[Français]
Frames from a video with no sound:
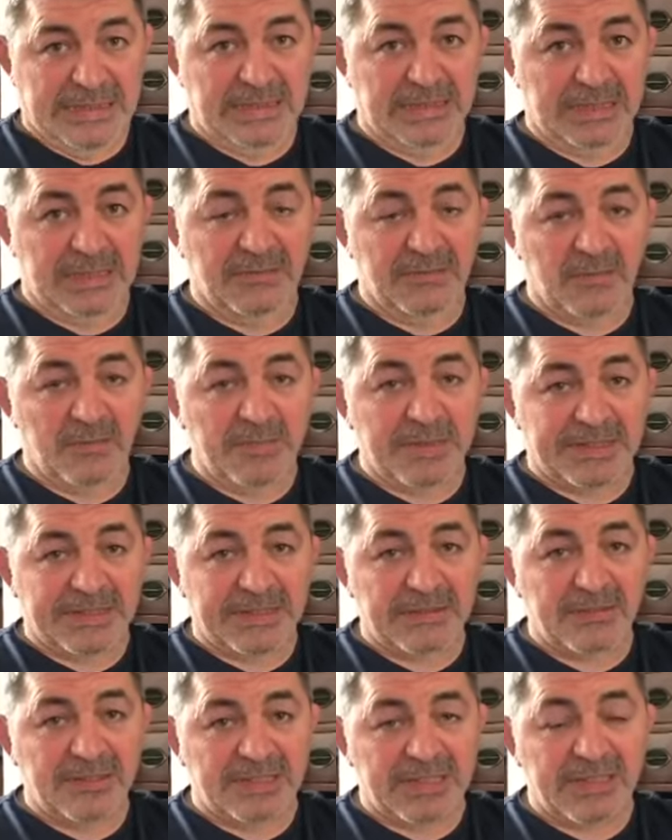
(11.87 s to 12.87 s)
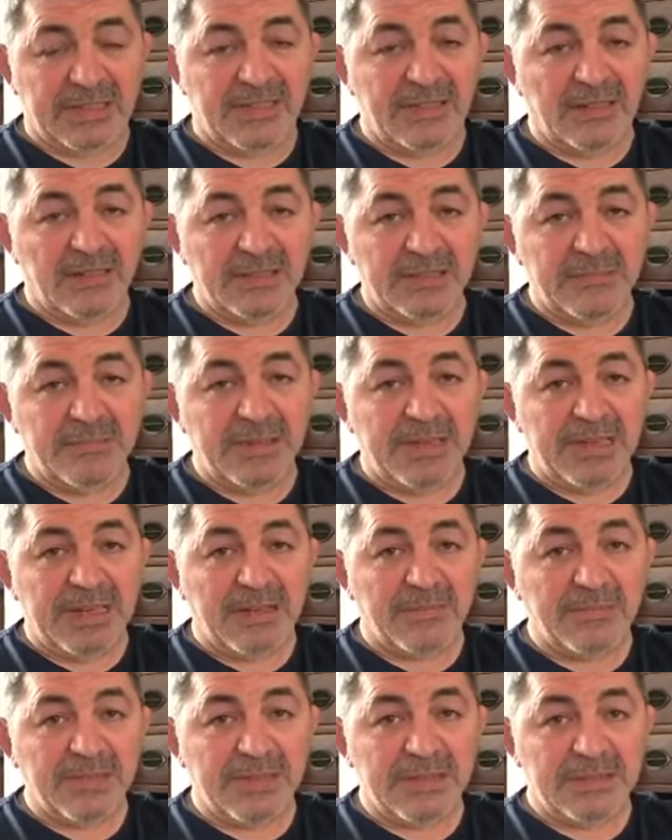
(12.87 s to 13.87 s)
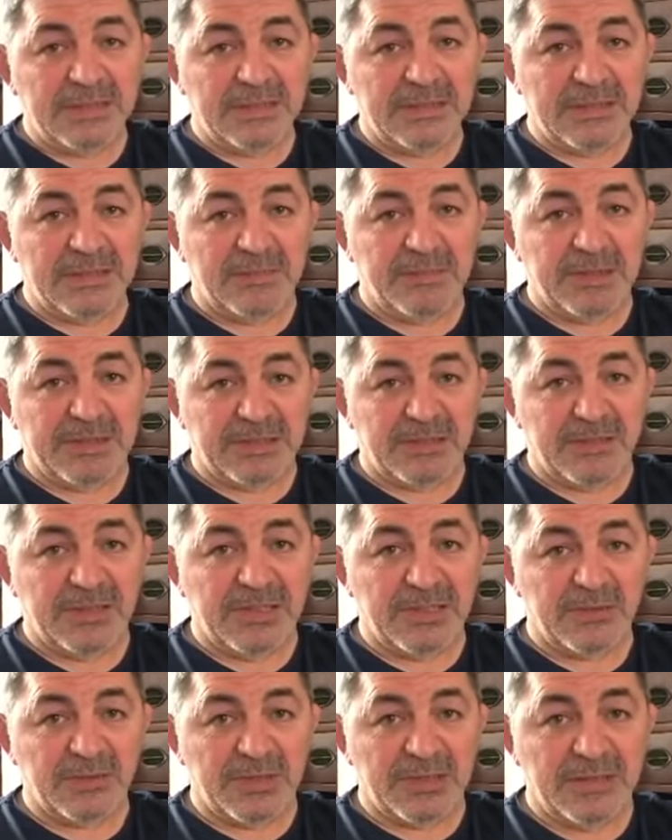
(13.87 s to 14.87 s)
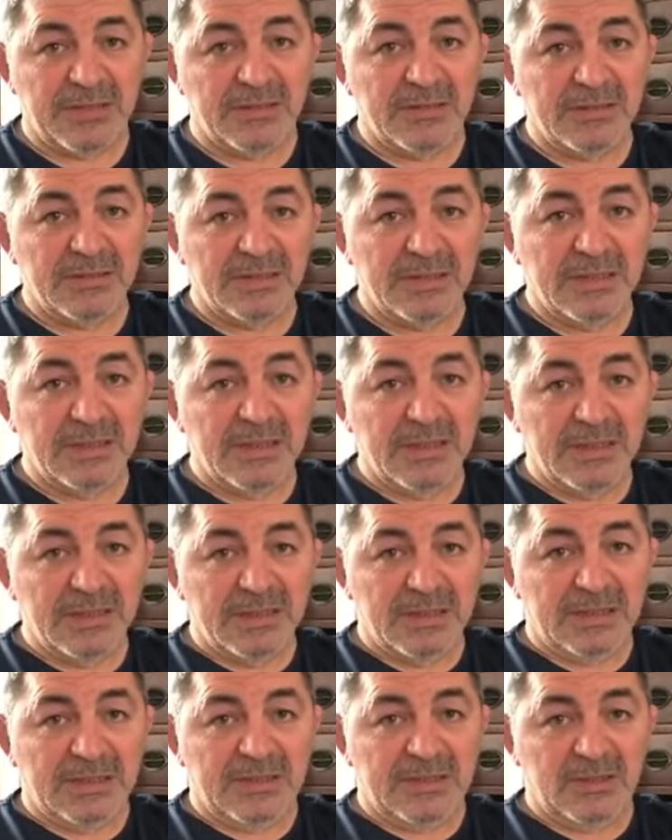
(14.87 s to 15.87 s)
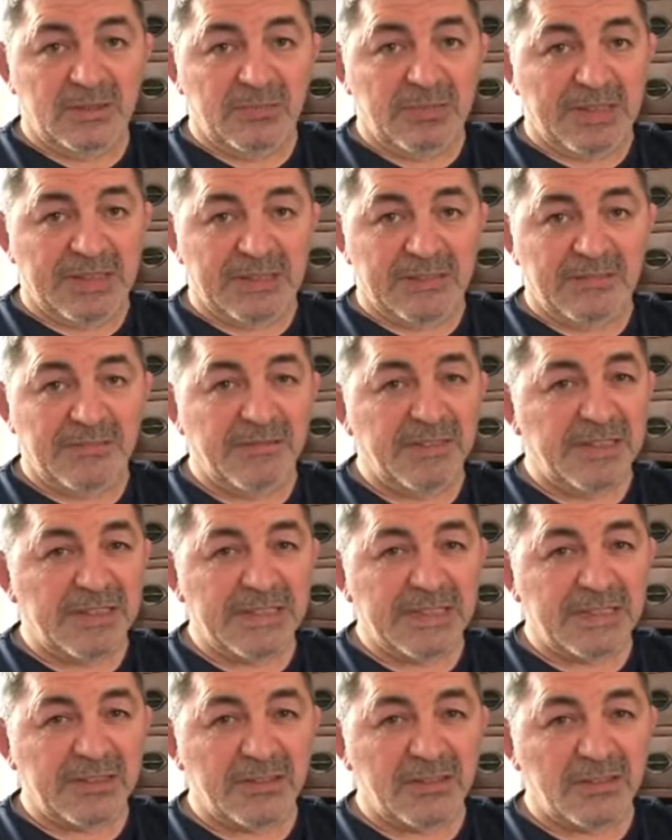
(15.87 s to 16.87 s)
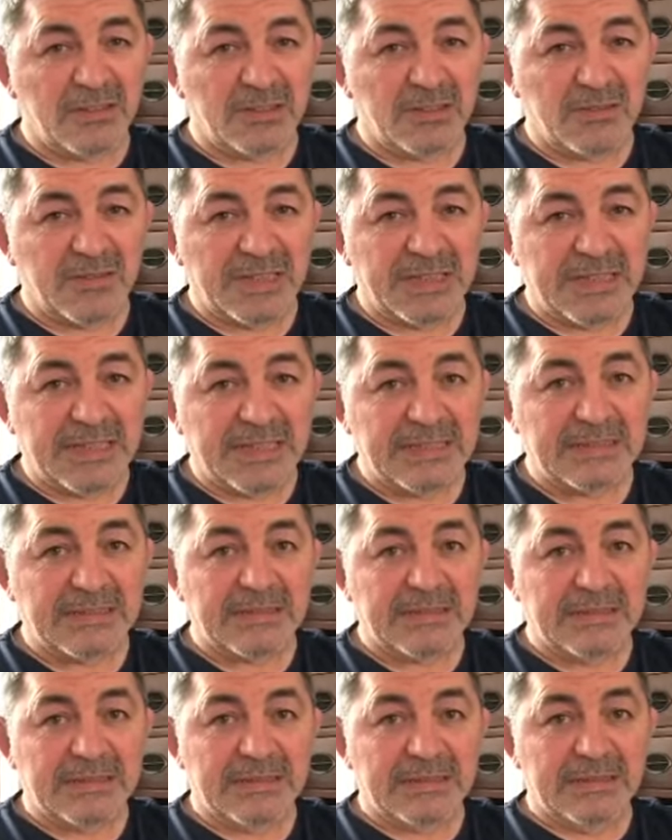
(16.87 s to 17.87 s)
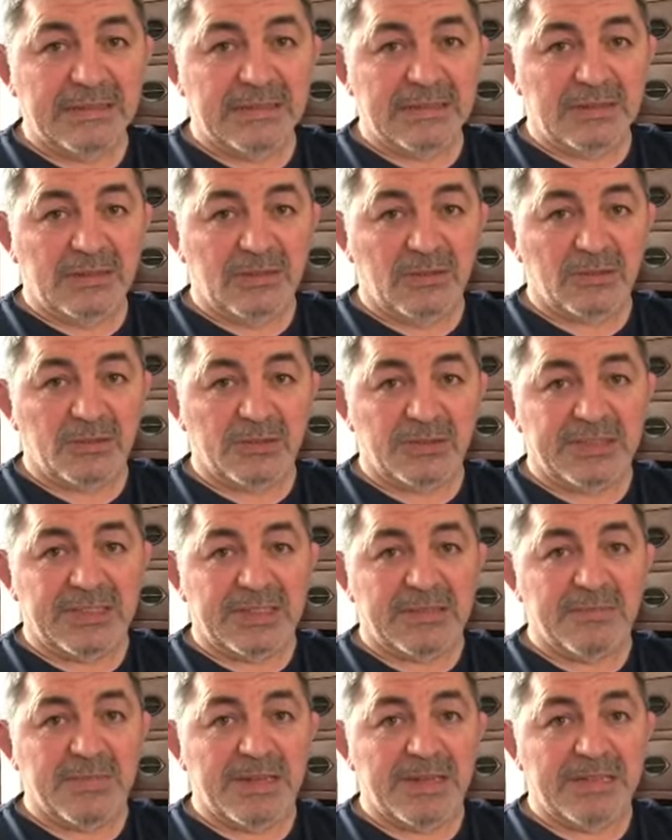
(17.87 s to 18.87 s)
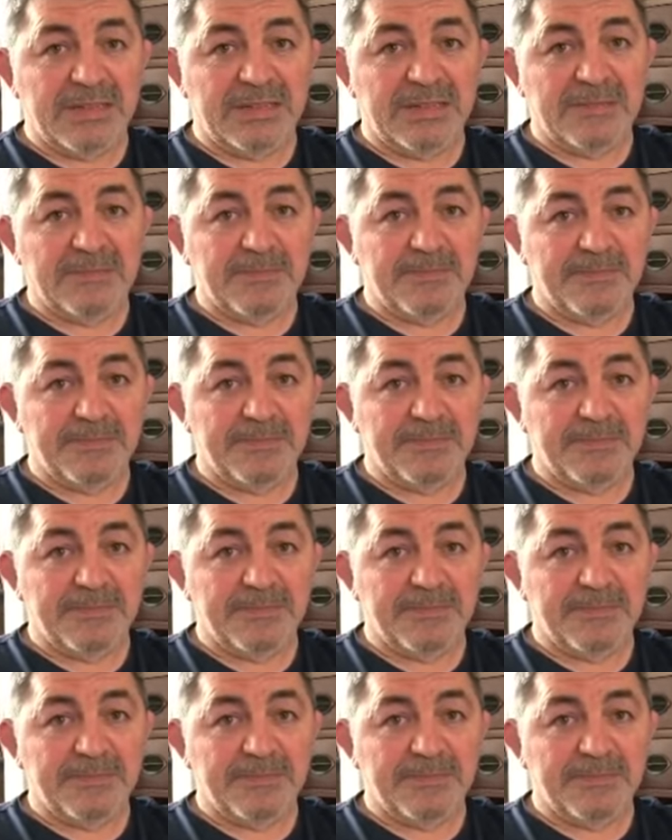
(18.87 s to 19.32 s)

qui font partie de cette grande et belle armée des personnels soignants qui se battent 24 heures sur 24 contre cette maladie.